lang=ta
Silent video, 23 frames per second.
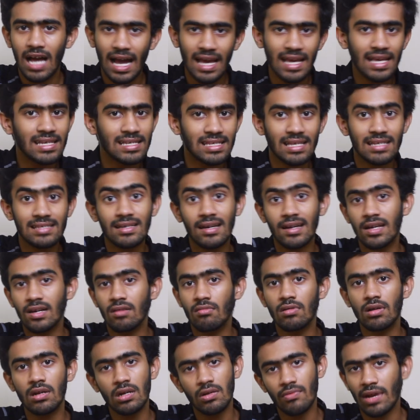ஐ இஸ் லெஸ் தான்
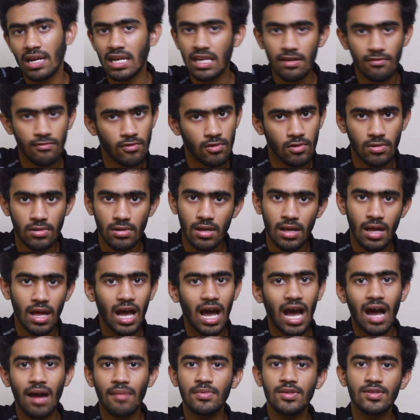ஈக்குவல் டு டுவெண்ட்டி ஃபோர்
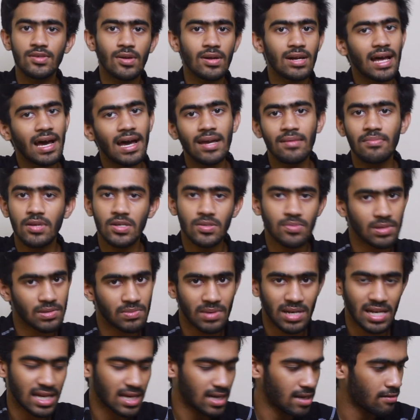அப்படின்னு சொல்லிட்டு ஐ ப்ளஸ்
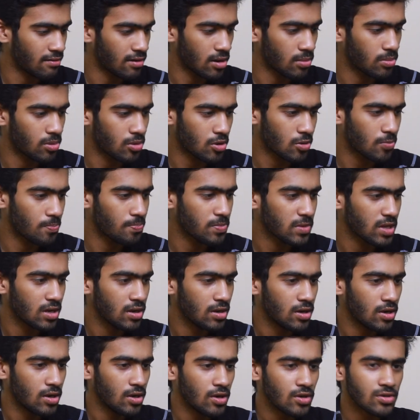ப்ளஸ் பண்ணிக்கிட்டே வர போகிறோம்
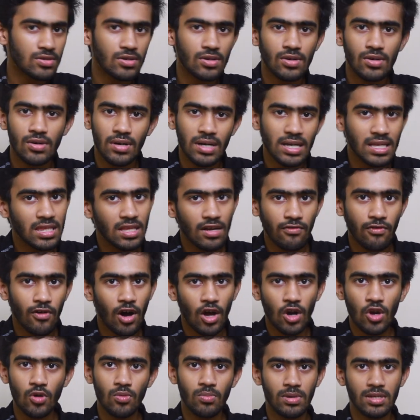ஸோ இந்த
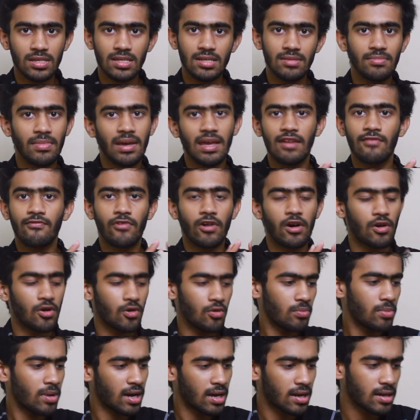ஃபார் லூப் வந்து மெயின் ஃபார்
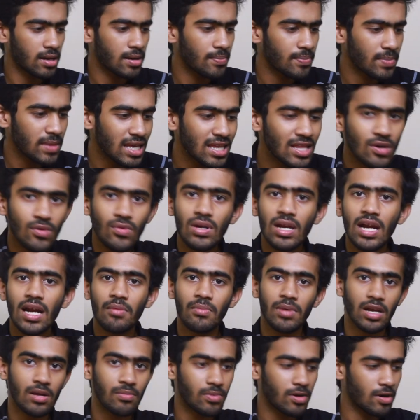லூப்பாக இருக்குது இதுக்குள்ளே
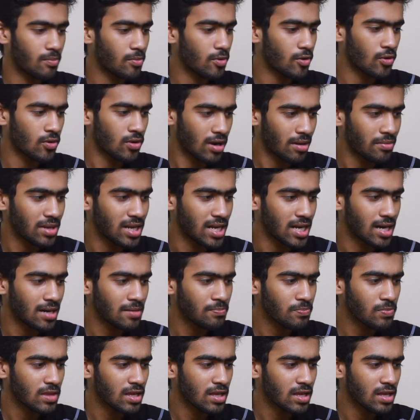நம்ம என்ன பண்ண போகிறோம் அப்படின்னா